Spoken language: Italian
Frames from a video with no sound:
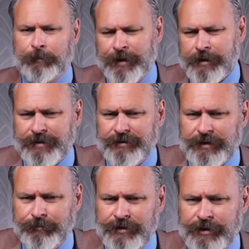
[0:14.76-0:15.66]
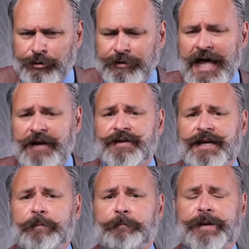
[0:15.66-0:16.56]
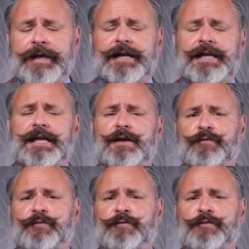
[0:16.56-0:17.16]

permettetemi di ricordarvi che per chi